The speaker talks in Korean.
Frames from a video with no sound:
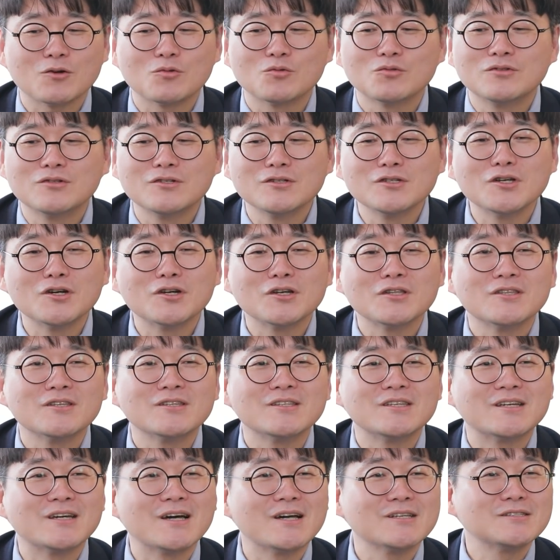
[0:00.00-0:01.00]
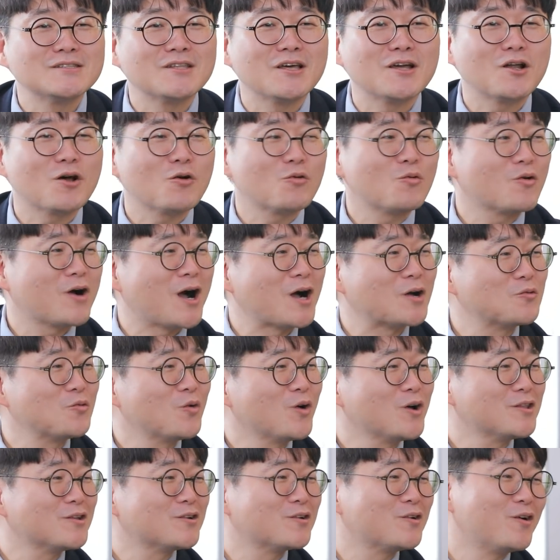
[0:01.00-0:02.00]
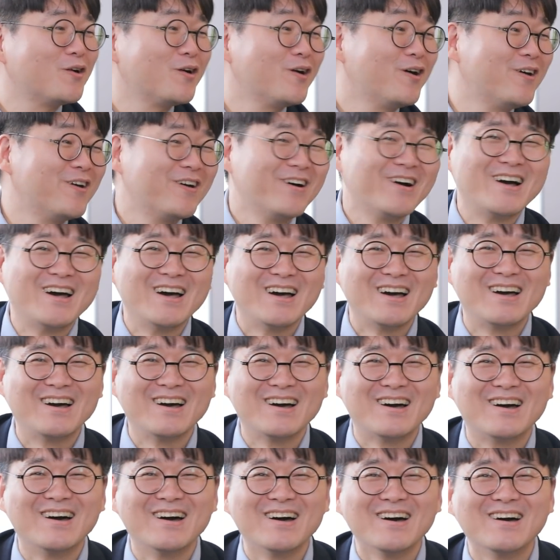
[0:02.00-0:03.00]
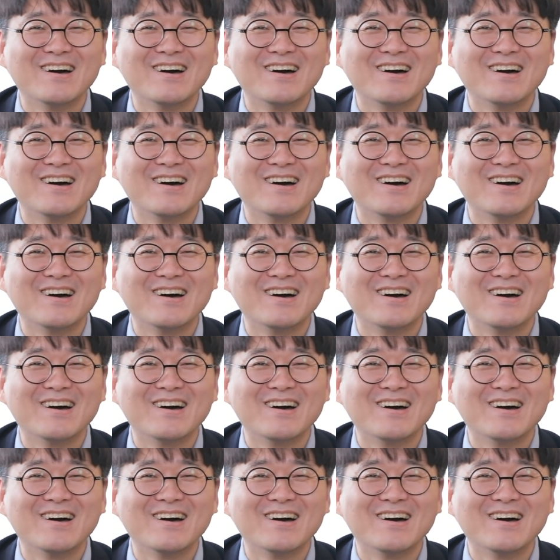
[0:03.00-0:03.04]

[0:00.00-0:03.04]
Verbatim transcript: 자꾸 능력 있는 인간이 되라고 강요하는 거. 네.